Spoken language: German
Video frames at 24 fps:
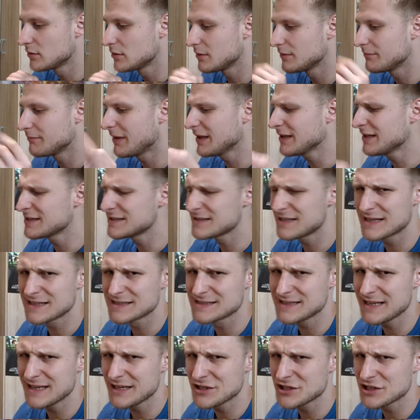Manche sagen
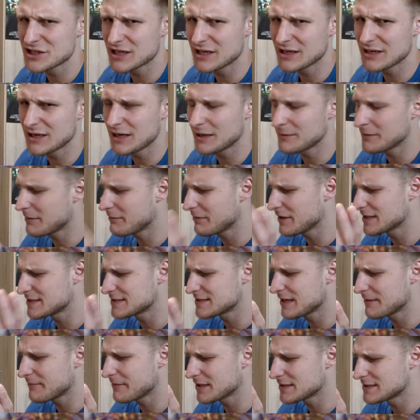Seishian, aber bei
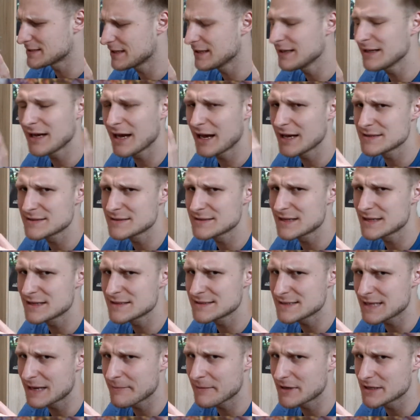Zamazenta heißt es dann
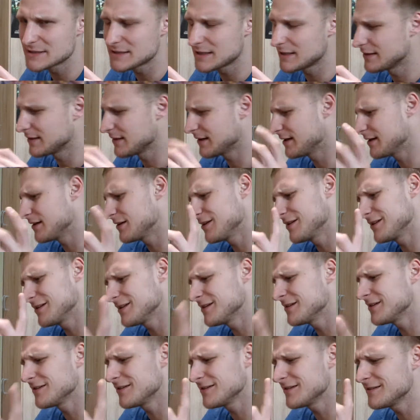Samacenta.
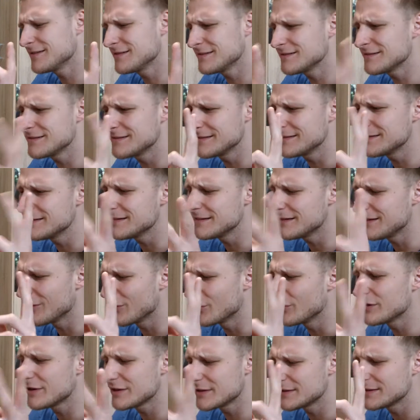Äh,
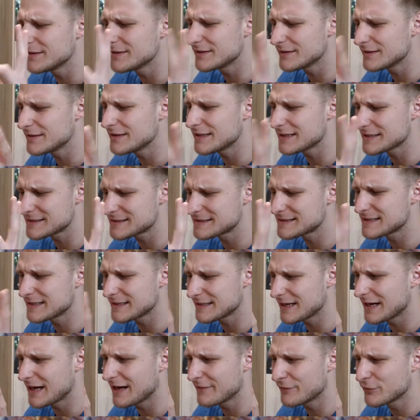Leute, das
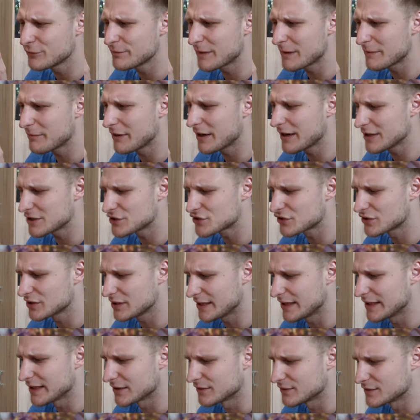ZA wird bei beiden schon
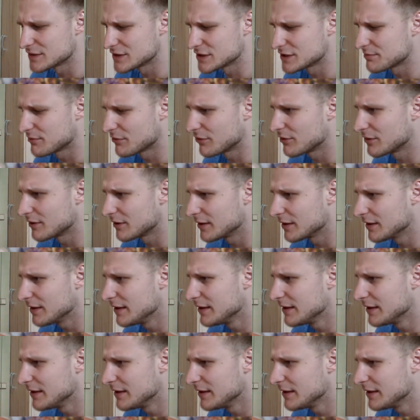gleich ausgesprochen.